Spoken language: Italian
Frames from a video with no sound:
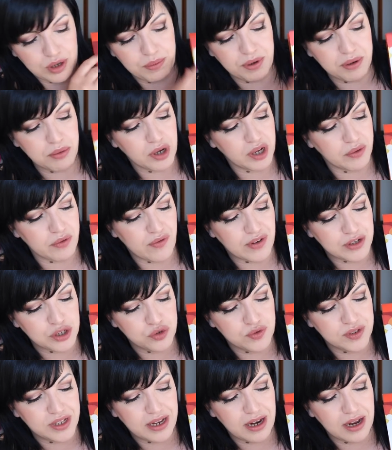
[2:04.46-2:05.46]
primo che vi
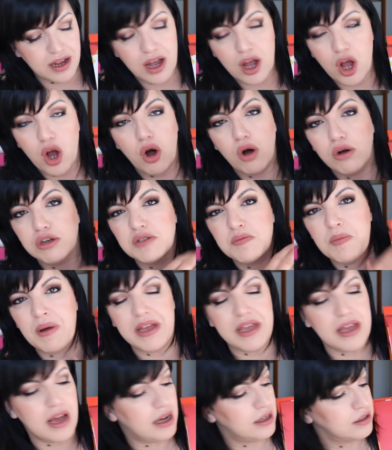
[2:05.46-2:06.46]
faccio vedere, ho
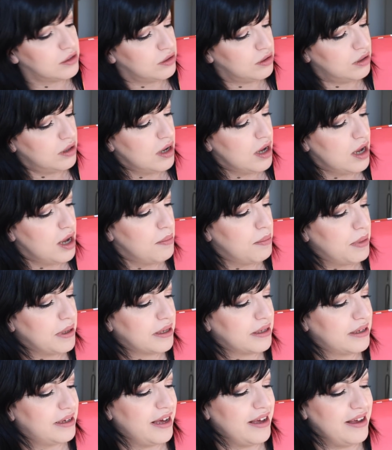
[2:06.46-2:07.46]
sbagliato
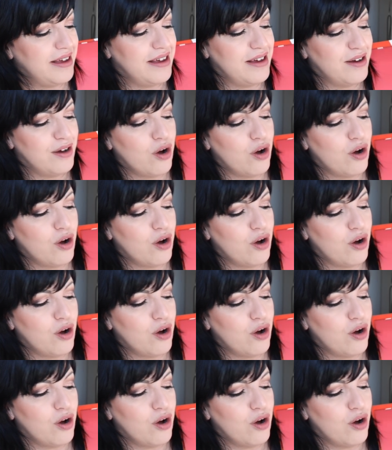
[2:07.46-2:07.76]
perché